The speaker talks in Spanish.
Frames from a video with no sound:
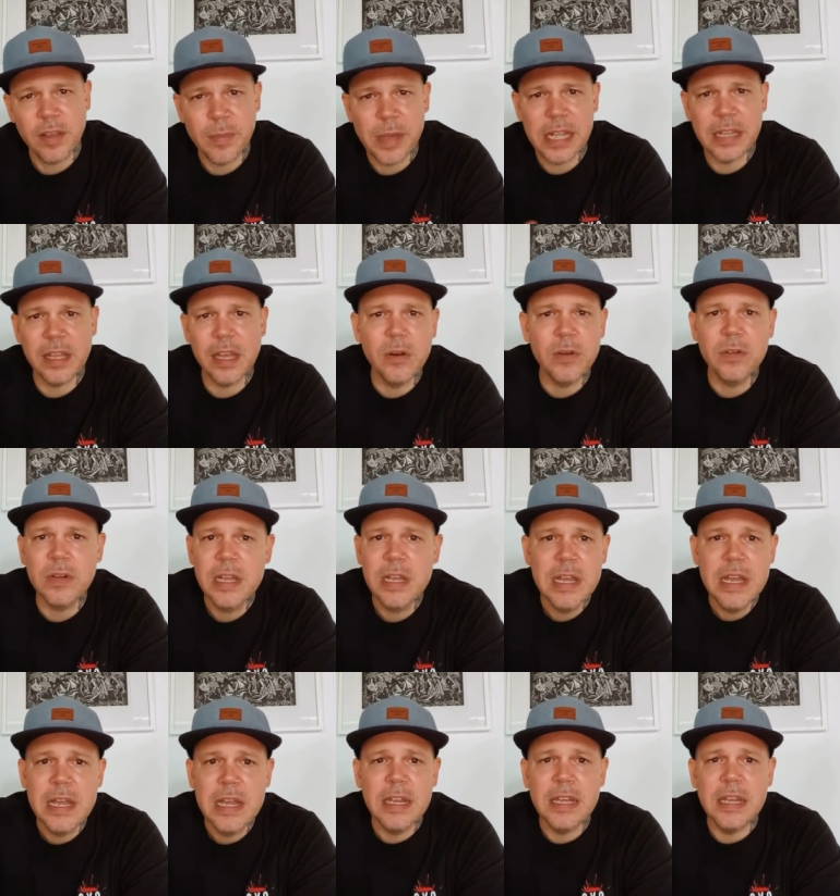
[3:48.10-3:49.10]
Se
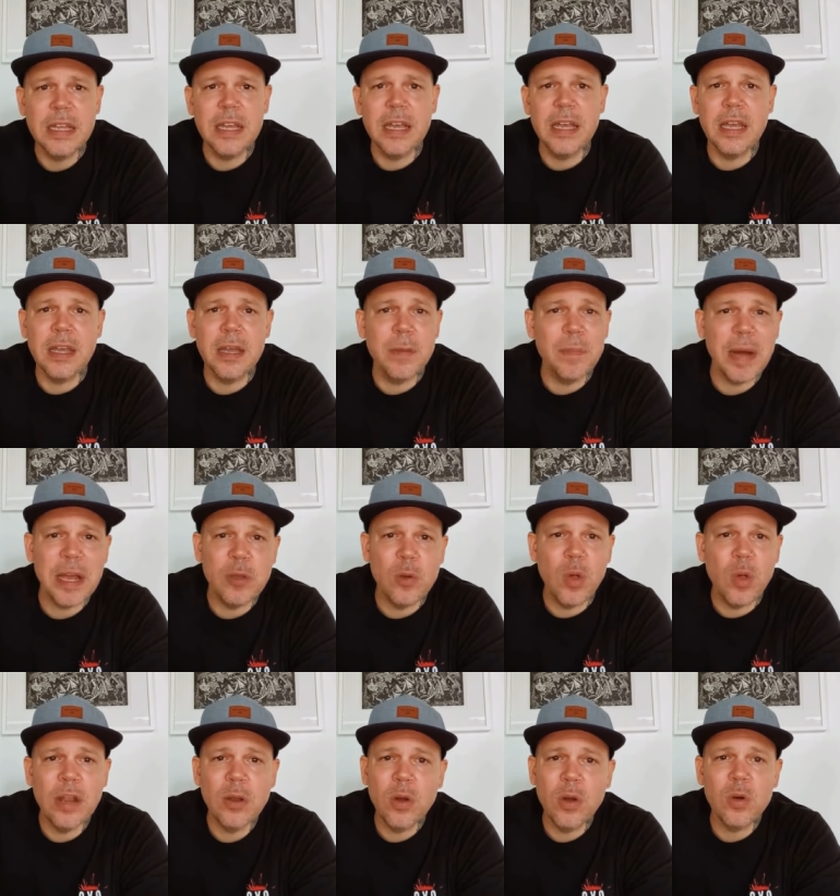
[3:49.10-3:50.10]
metieron ni que
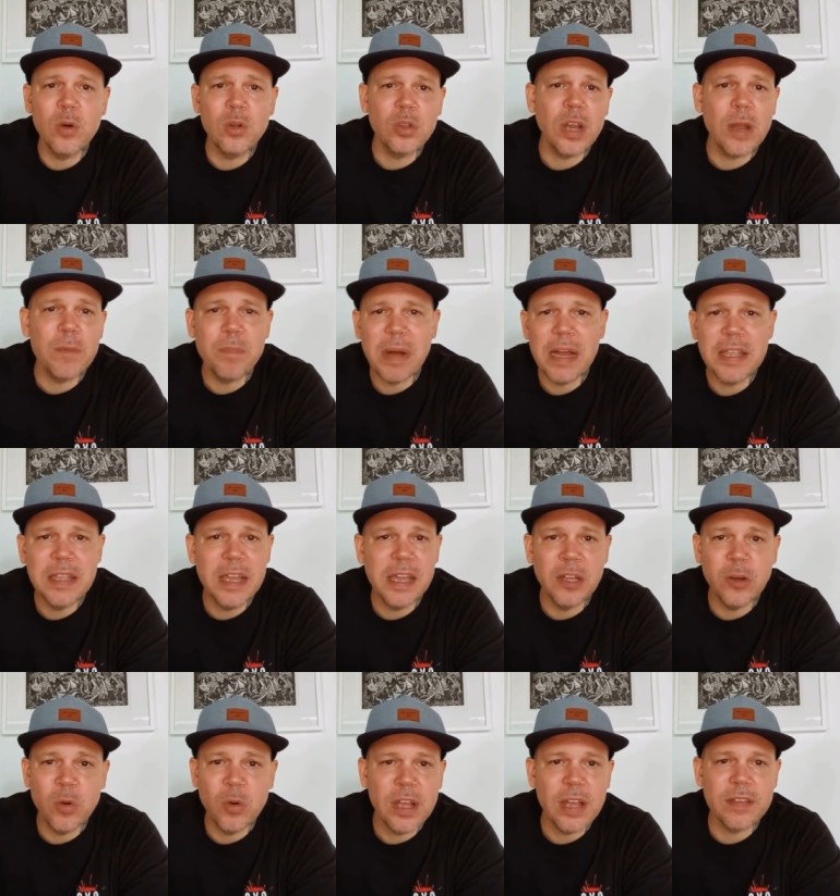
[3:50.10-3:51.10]
para ayudarnos contra
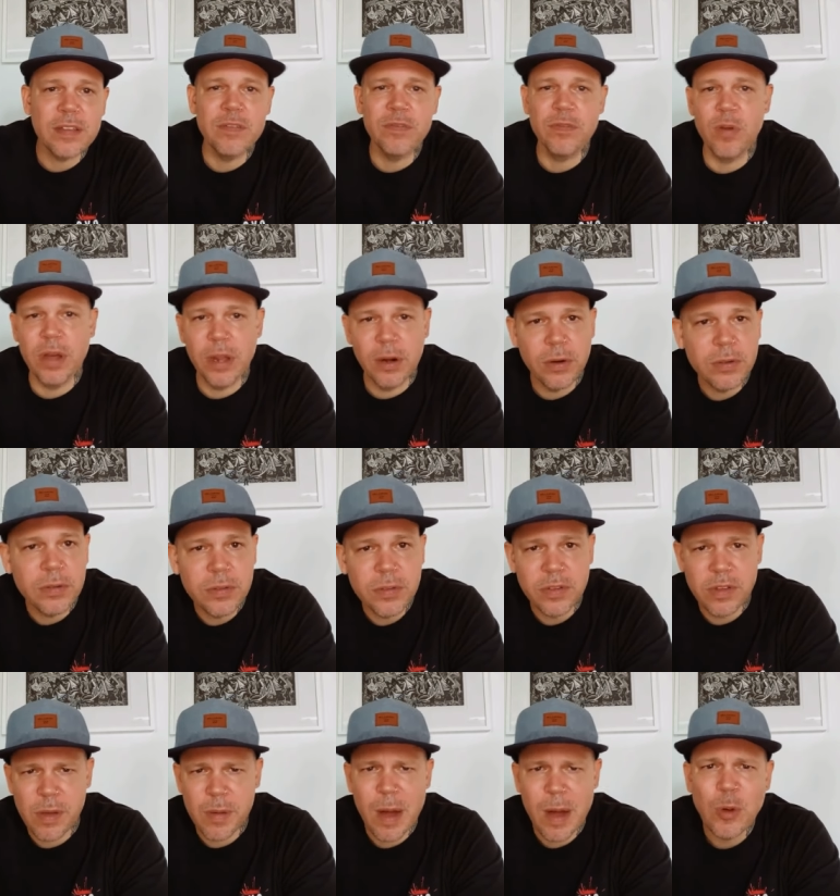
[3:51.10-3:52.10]
España y nunca se
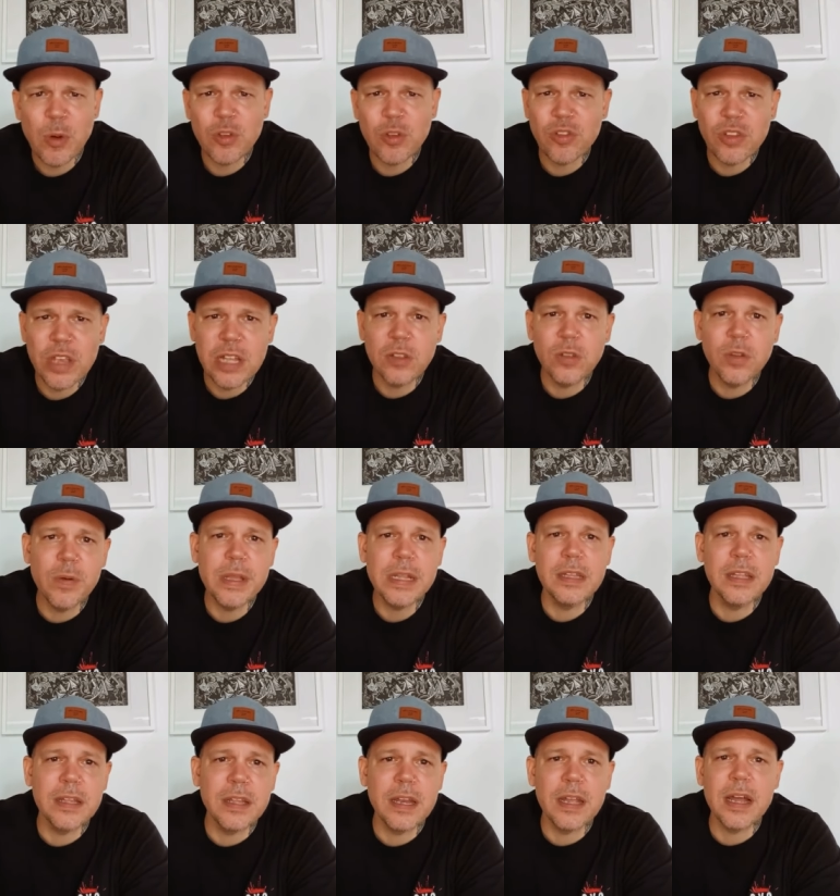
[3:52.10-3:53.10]
fueron. Llevamos
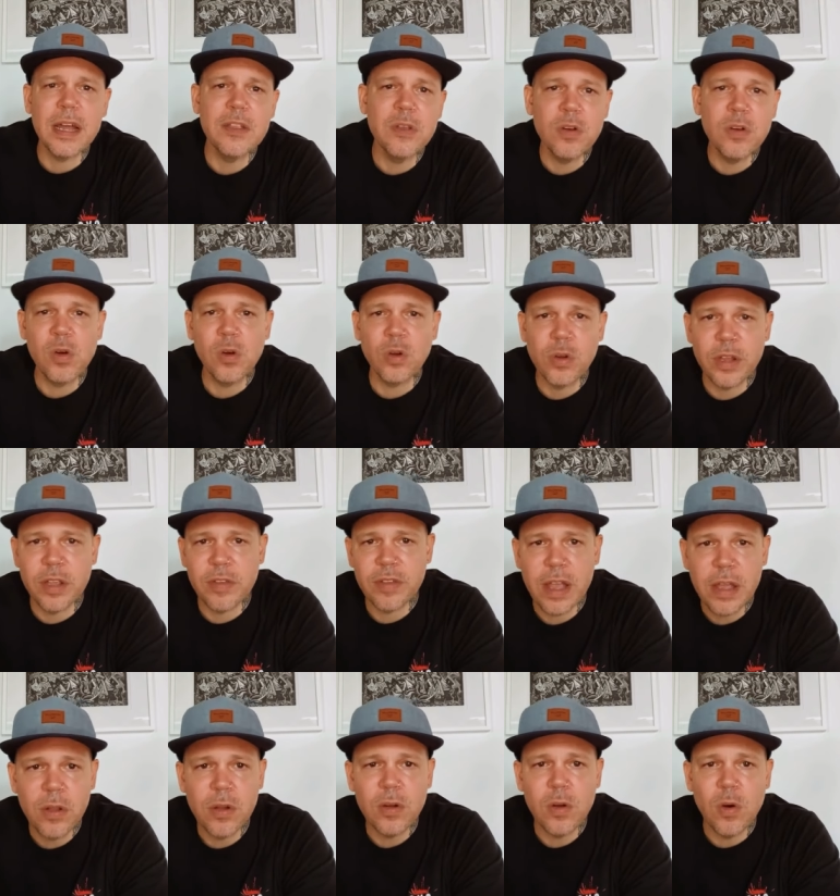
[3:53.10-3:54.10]
123 años
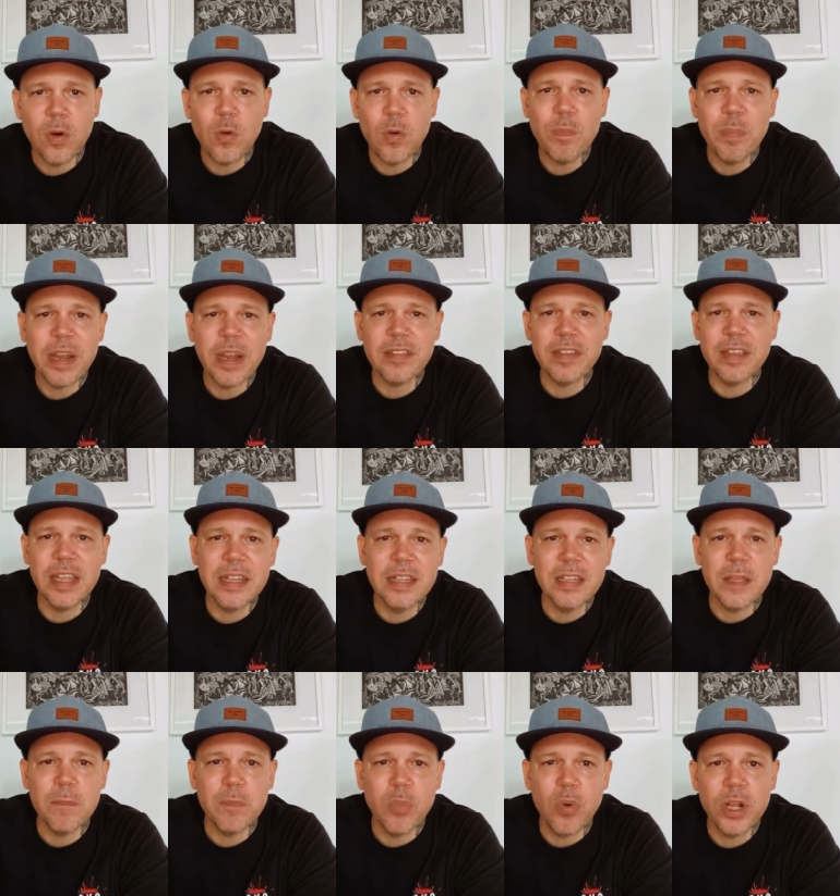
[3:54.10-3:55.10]
colonizados con un
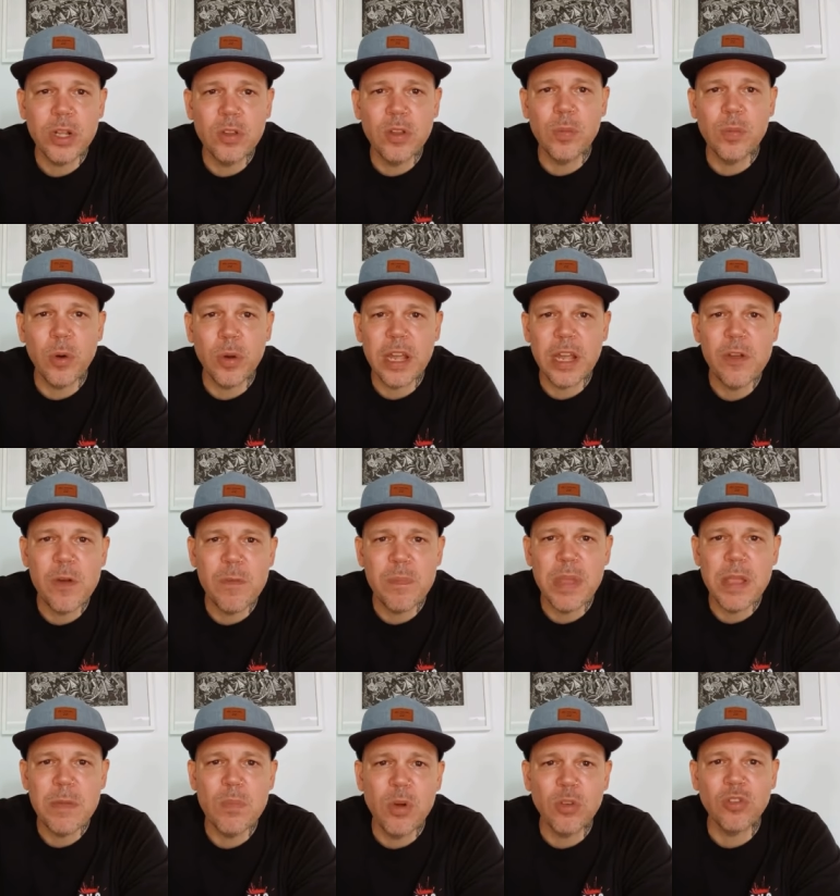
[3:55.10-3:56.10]
presidente impuesto por
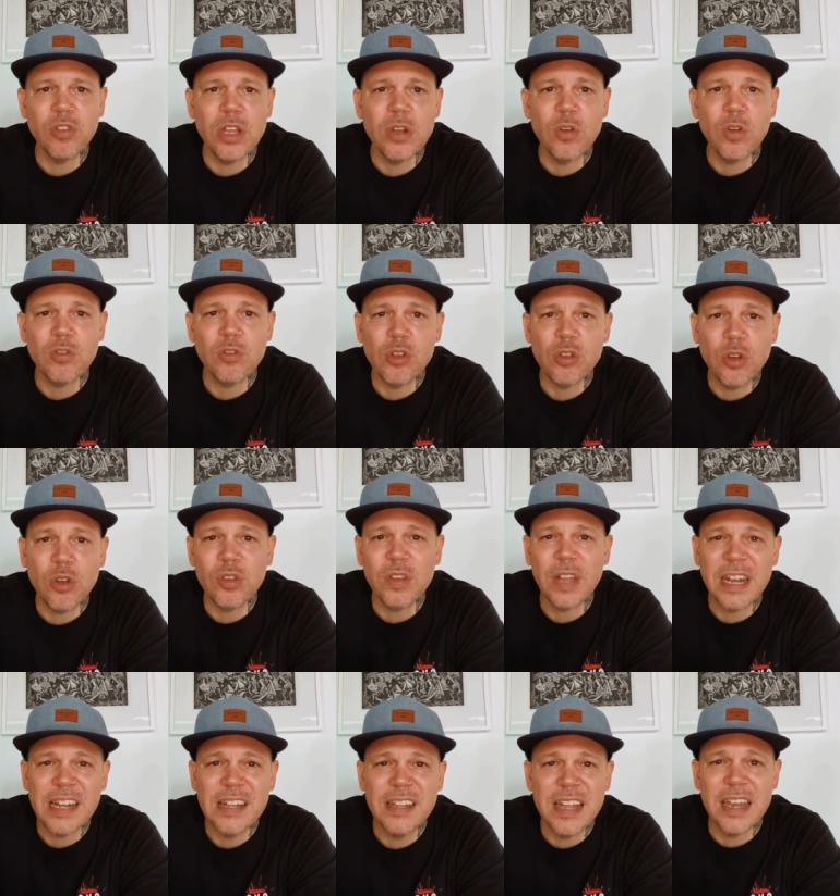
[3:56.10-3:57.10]
ellos mismos sin
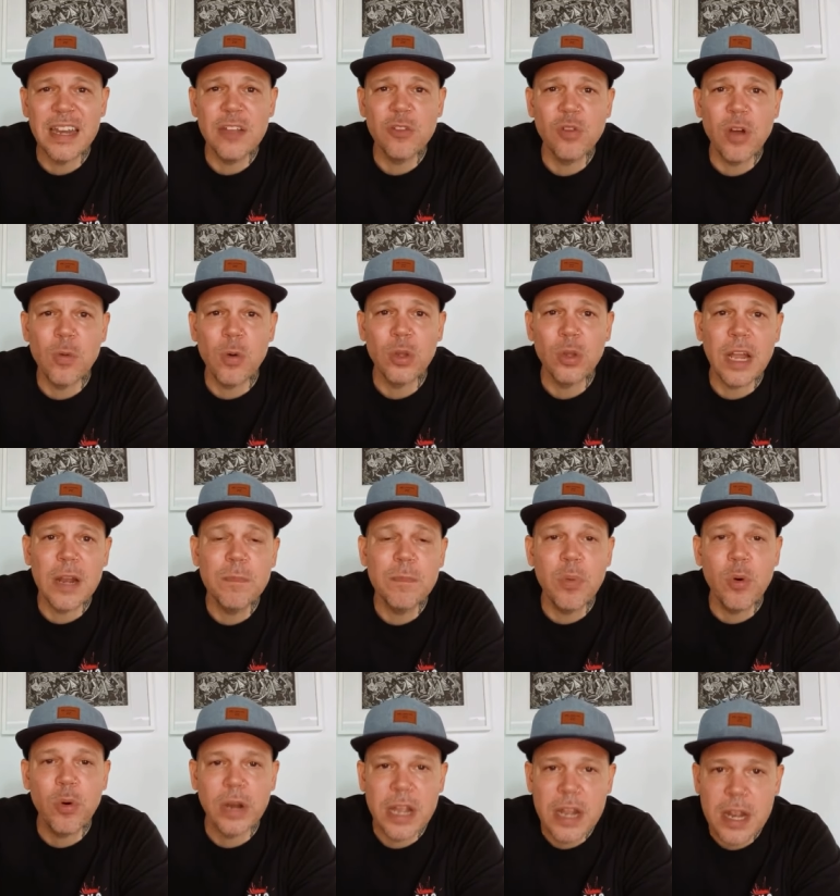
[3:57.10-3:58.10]
nosotros tener derecho a
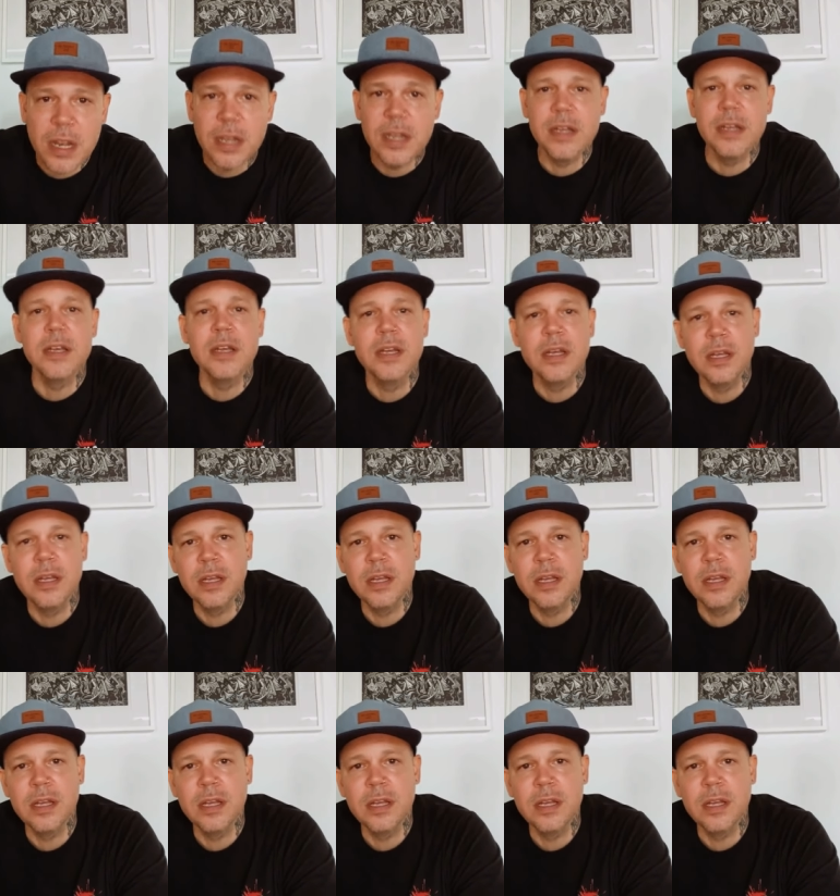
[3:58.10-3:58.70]
votar por él.